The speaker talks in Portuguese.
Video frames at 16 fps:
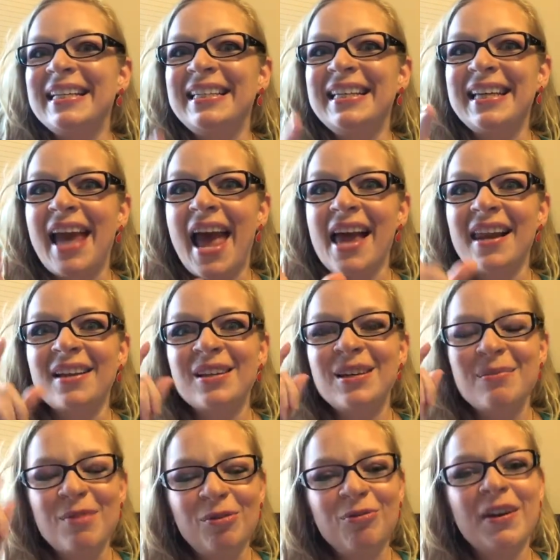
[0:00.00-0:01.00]
E ela
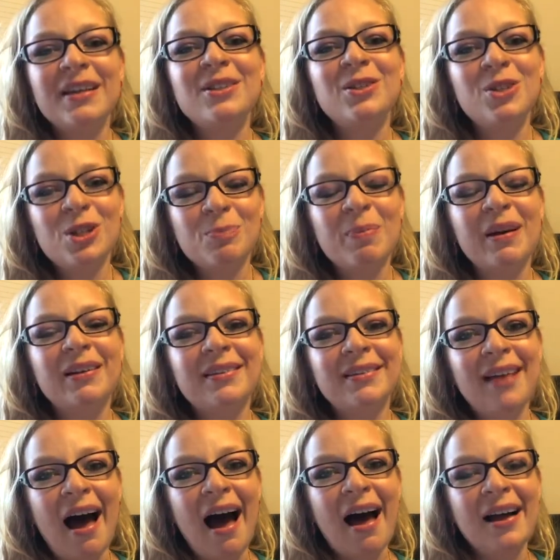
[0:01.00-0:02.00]
que me fez
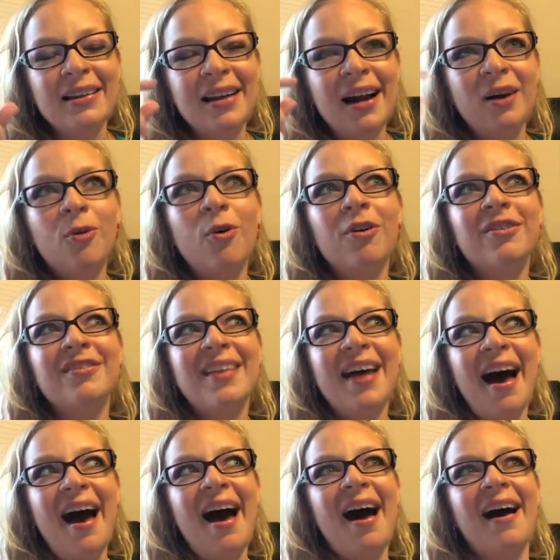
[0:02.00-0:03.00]
despertar e
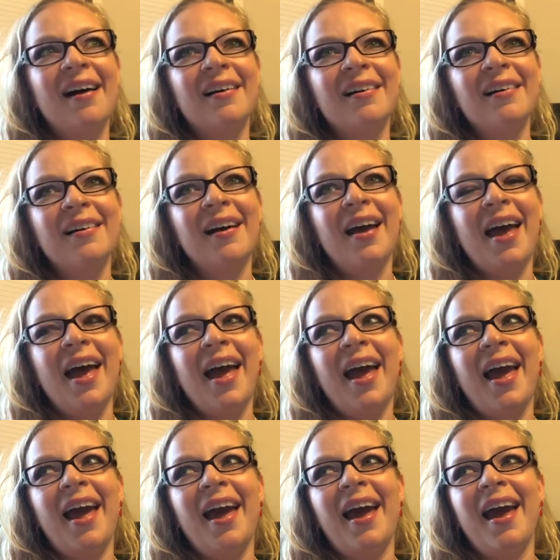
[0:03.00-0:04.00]
acordar,
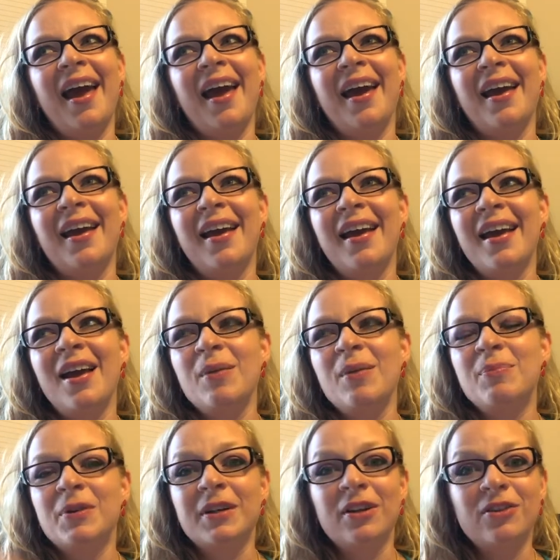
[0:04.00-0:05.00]
é...
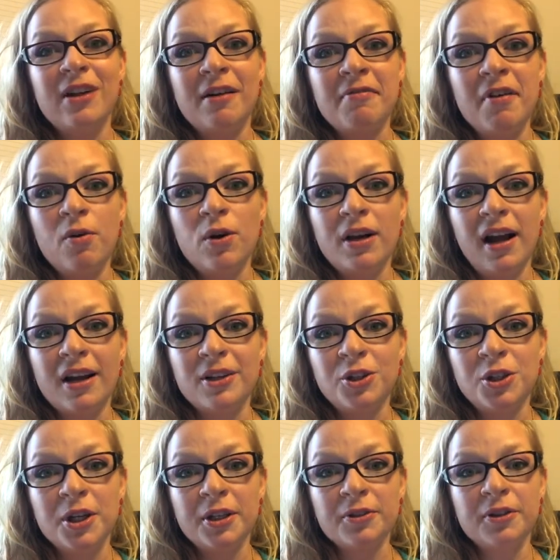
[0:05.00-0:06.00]
porque eu tava
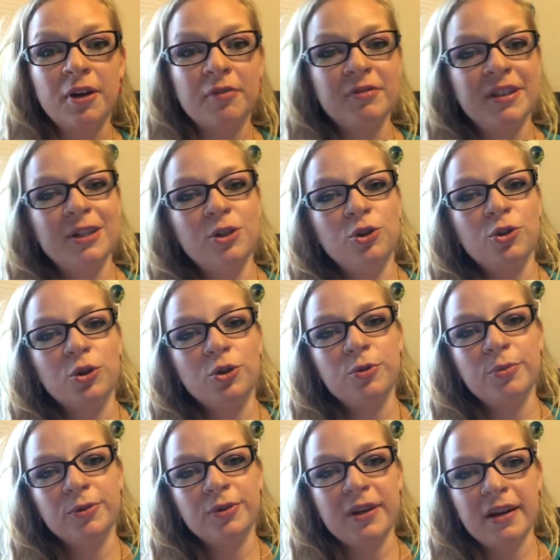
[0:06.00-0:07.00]
achando que a vida de
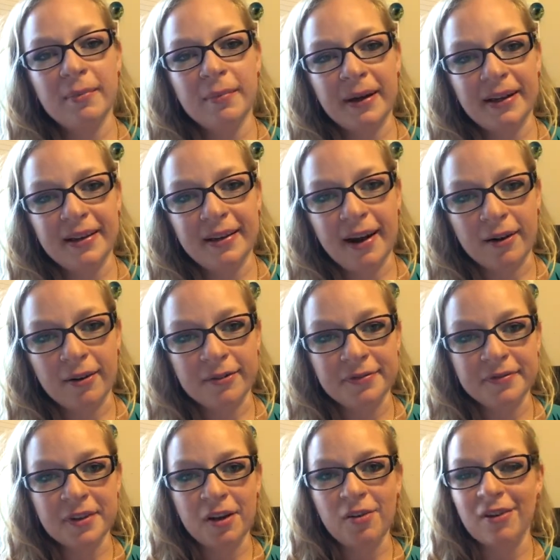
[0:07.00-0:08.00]
todo mundo era mais legal.
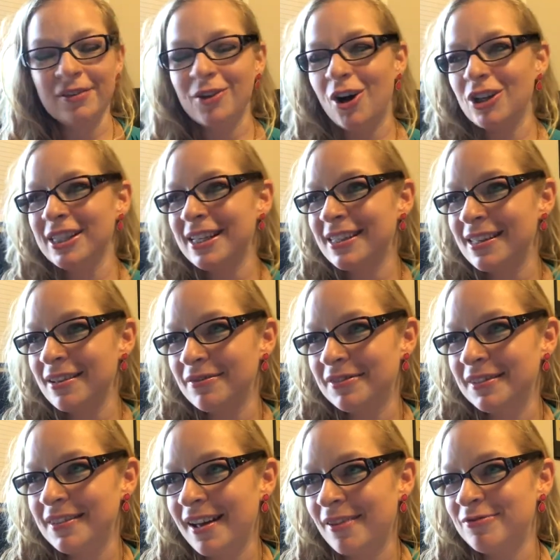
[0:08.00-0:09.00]
Ela, nossa, essa
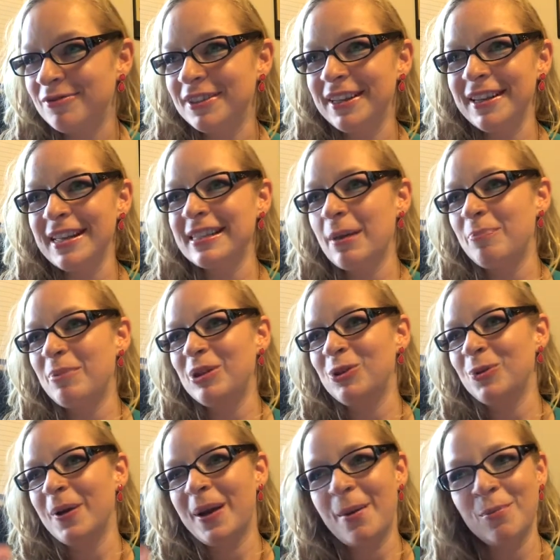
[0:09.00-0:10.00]
a vida dessa
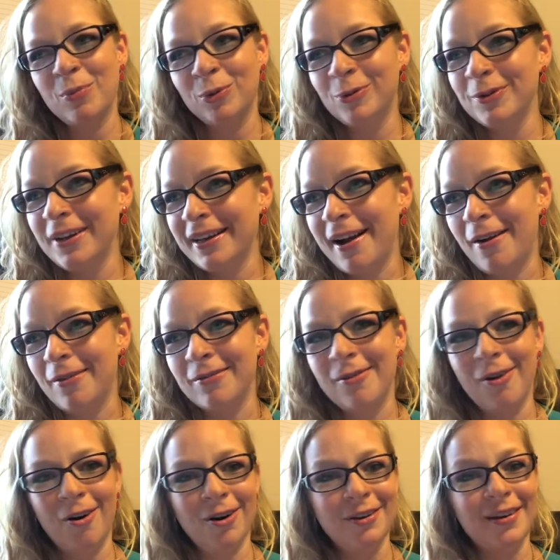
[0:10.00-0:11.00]
pessoa aí é muito legal.
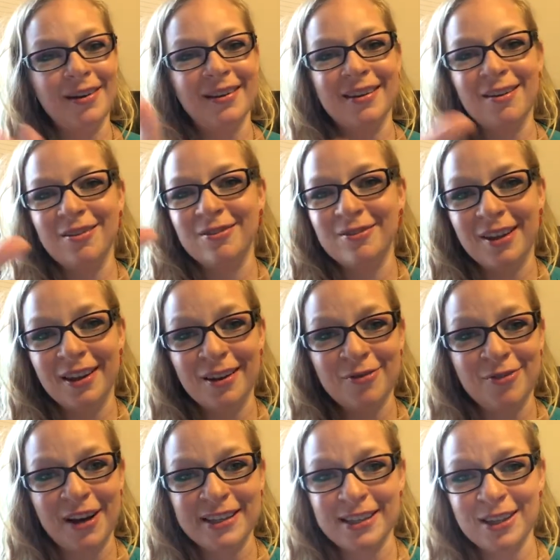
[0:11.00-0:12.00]
Olha, ela,
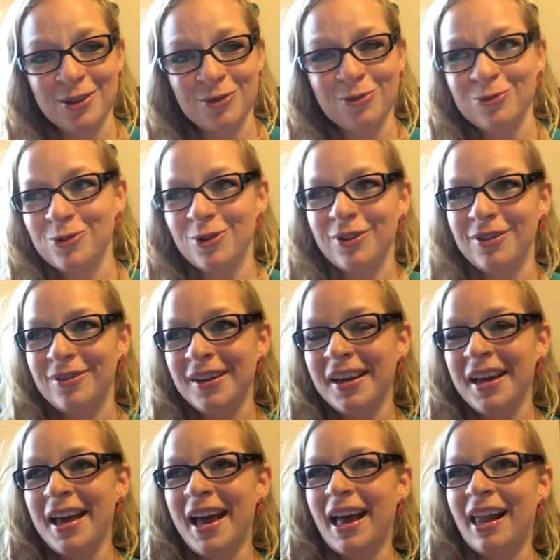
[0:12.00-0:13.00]
ela faz isso, não sei,
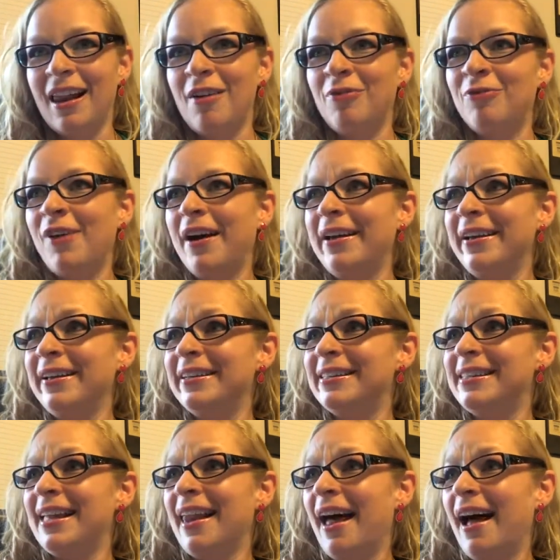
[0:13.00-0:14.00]
ela
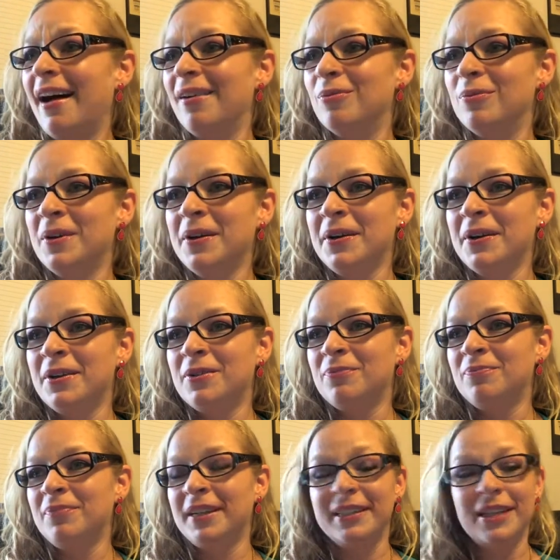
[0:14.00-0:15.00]
faz, sei lá,
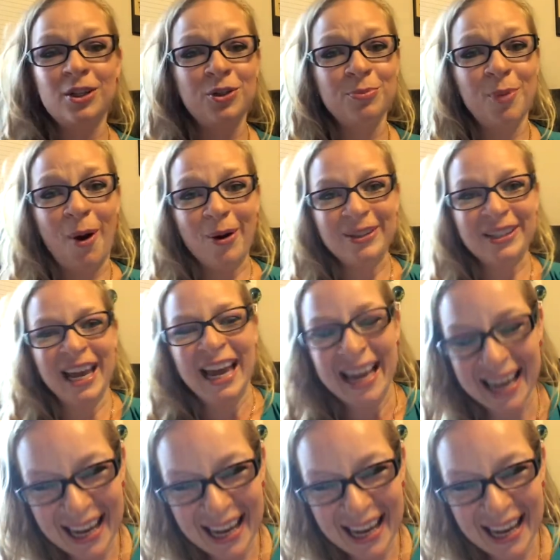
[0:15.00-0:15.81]
manda de moto,